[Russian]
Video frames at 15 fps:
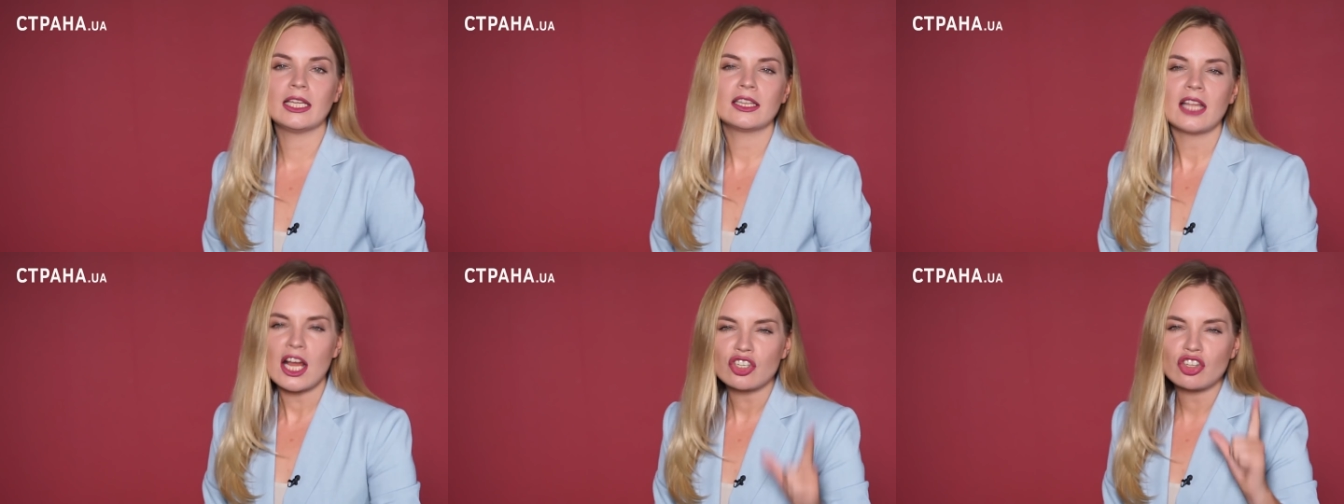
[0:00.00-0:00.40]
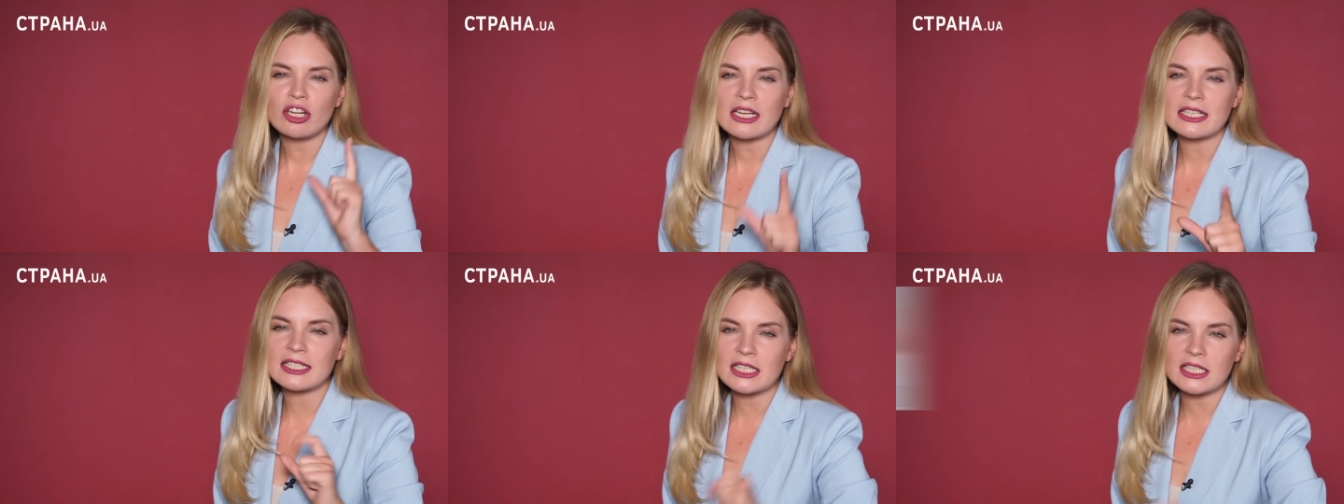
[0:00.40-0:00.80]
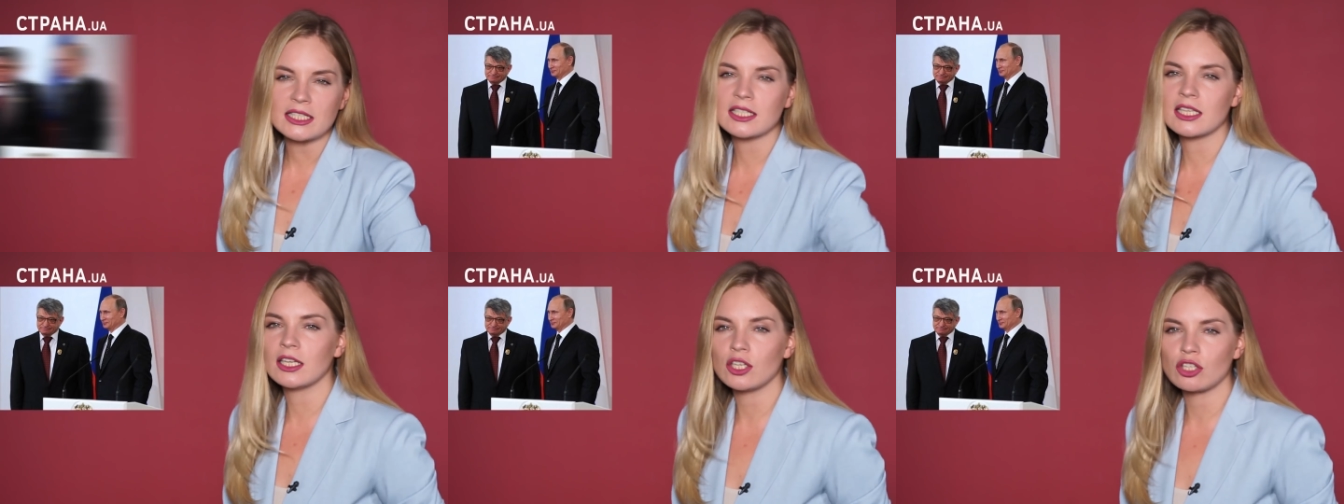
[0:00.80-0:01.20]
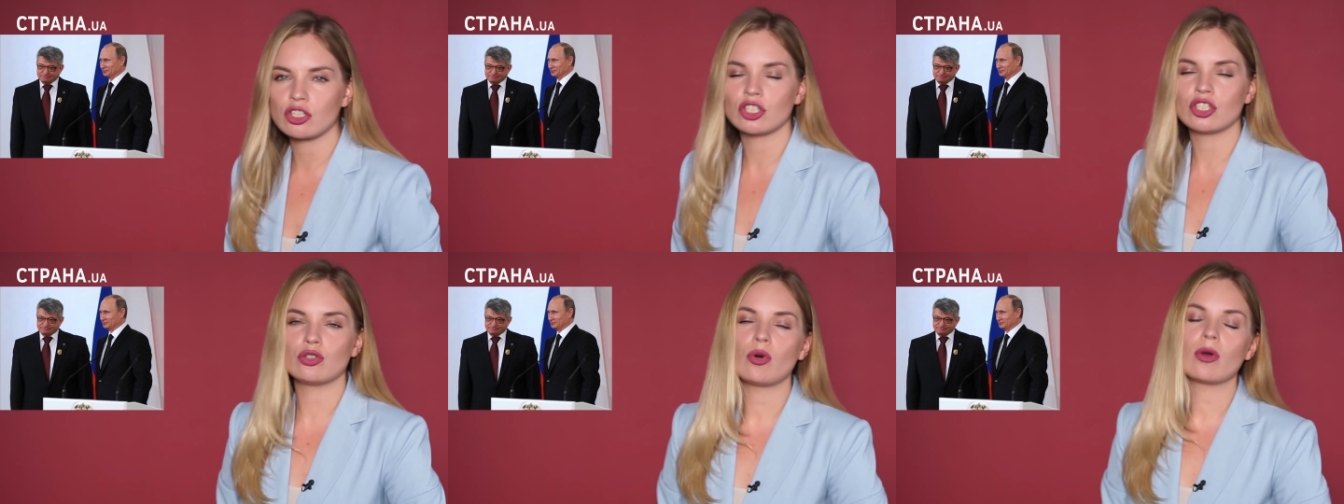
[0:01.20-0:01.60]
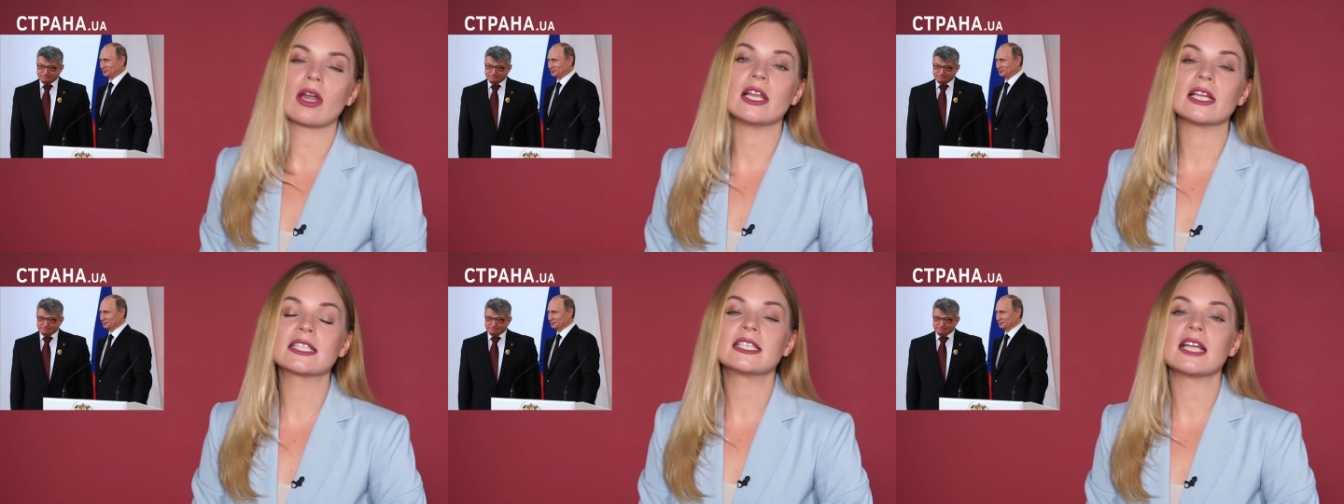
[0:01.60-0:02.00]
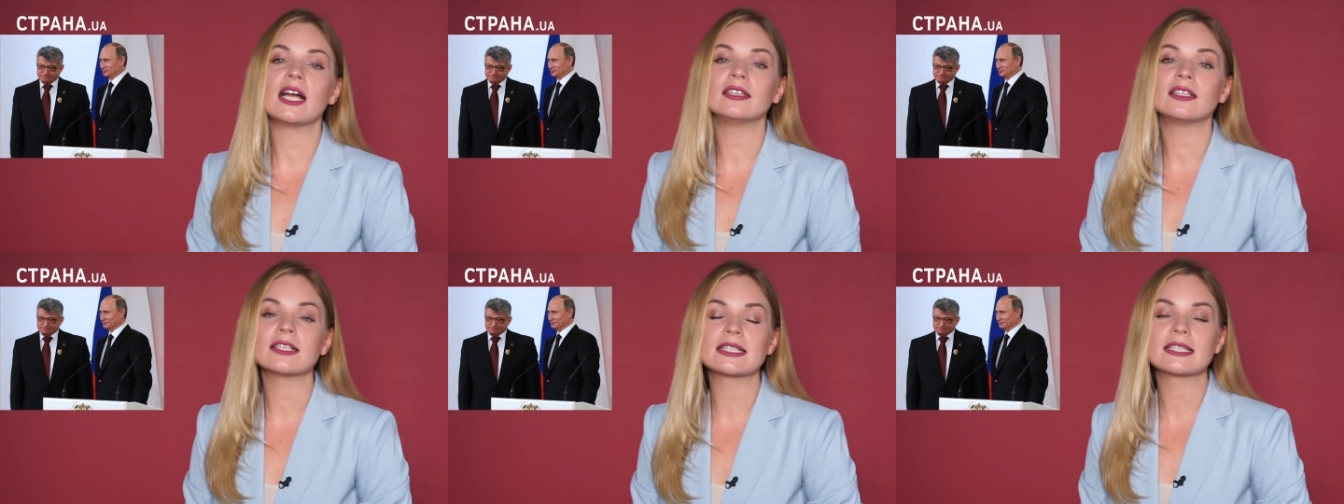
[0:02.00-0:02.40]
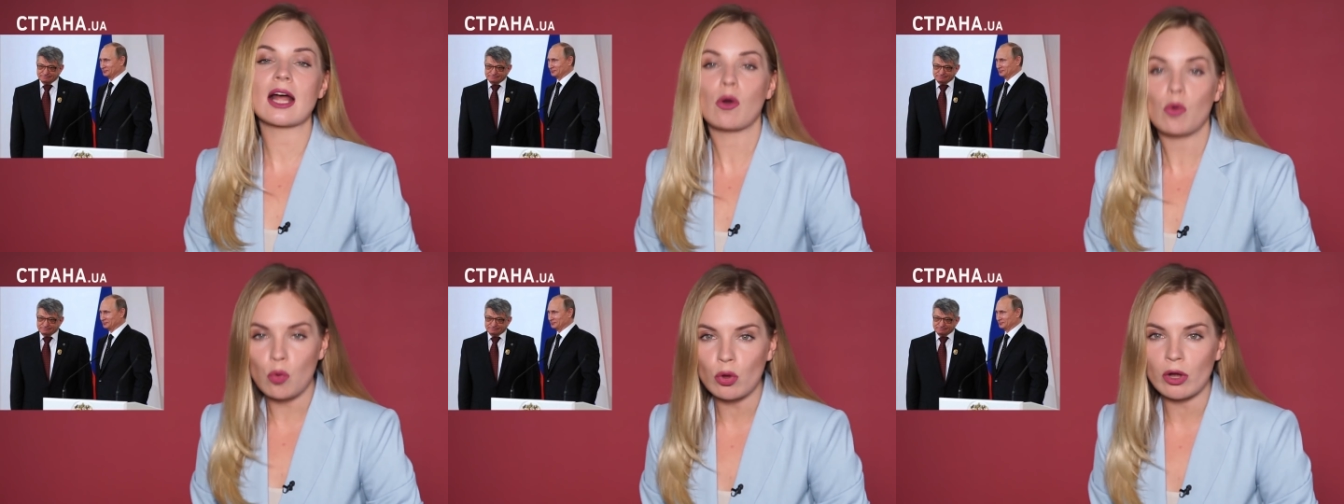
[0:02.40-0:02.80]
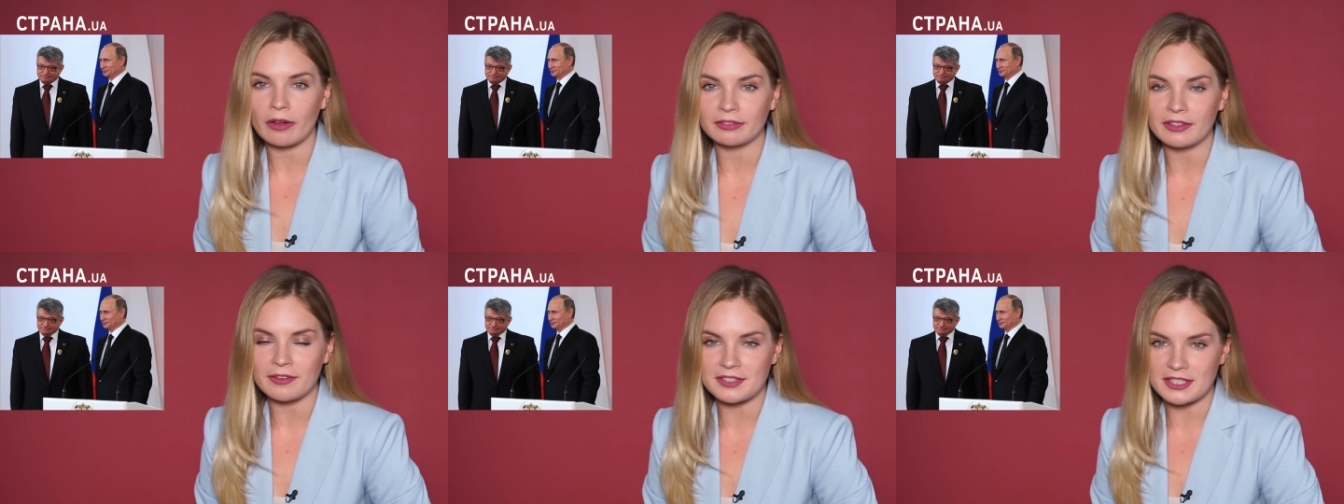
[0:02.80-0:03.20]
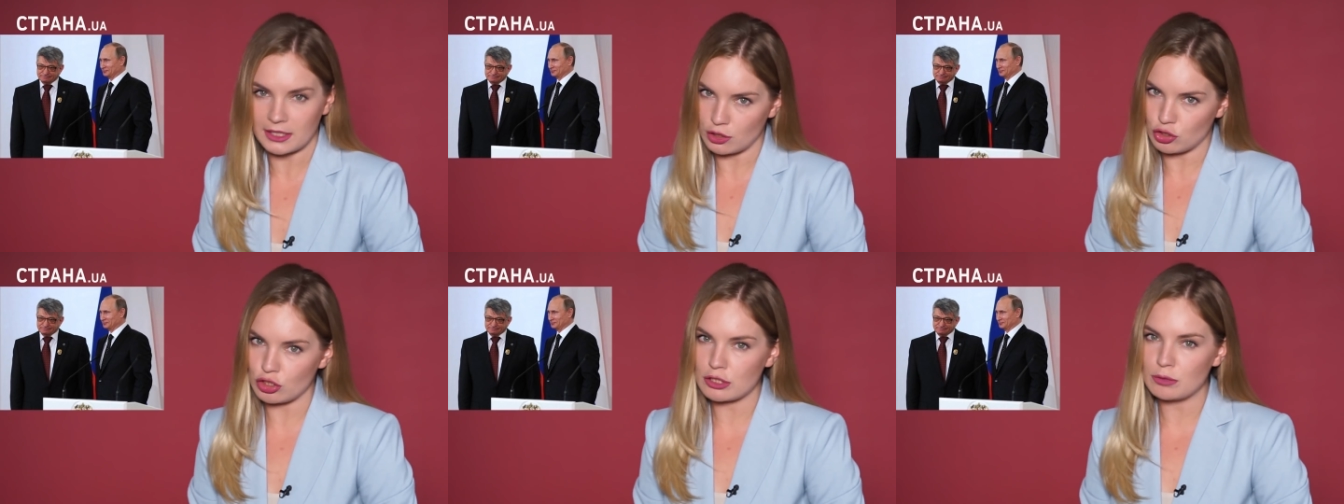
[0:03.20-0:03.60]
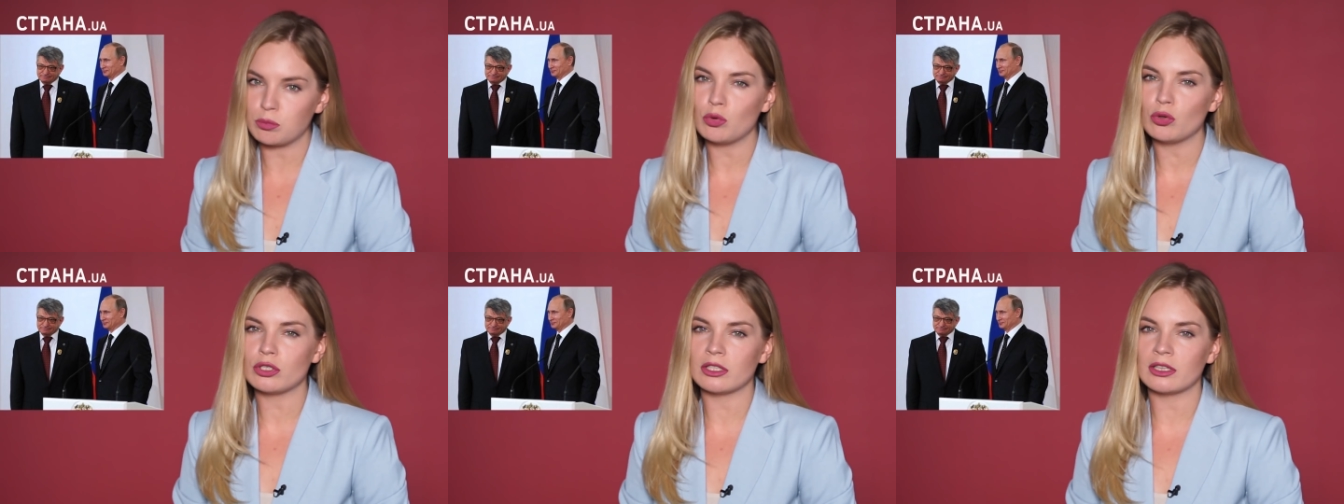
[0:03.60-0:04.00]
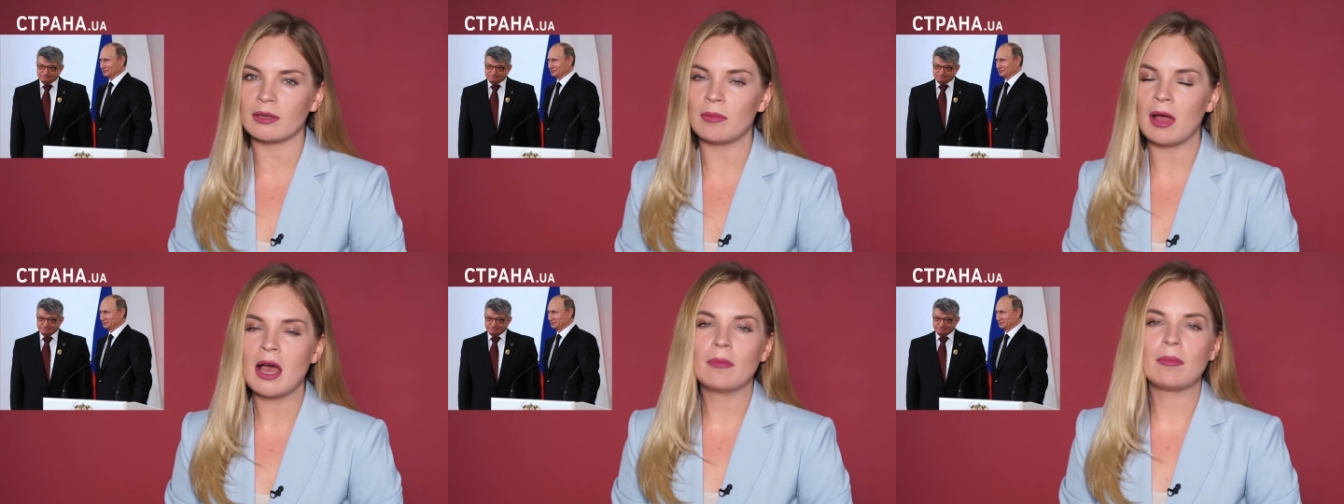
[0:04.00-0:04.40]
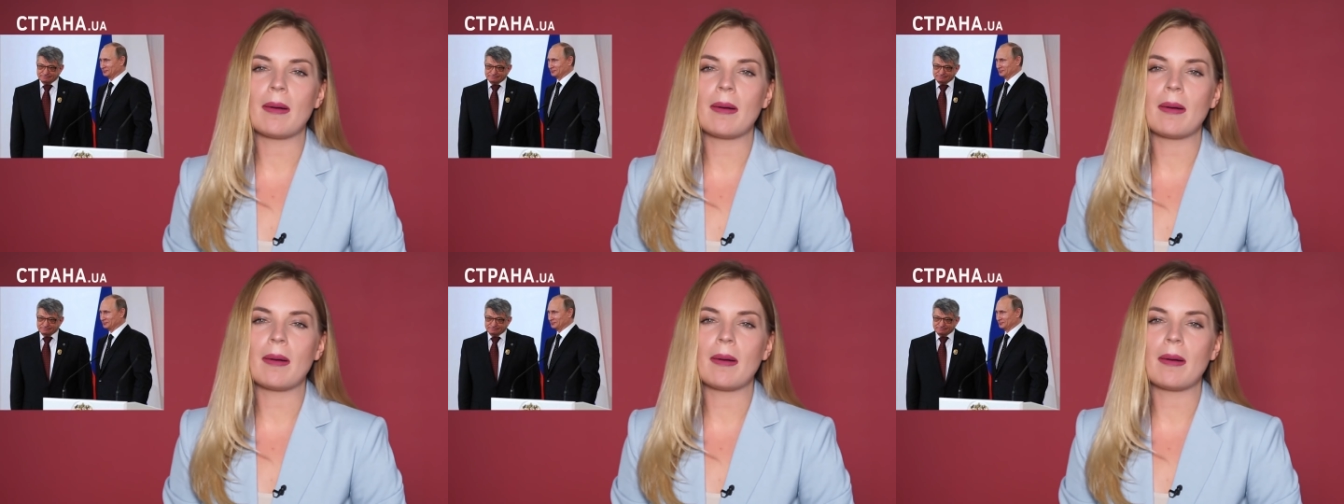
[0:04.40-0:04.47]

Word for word: И даже российский режиссер Александр Сакуров на встрече с Путиным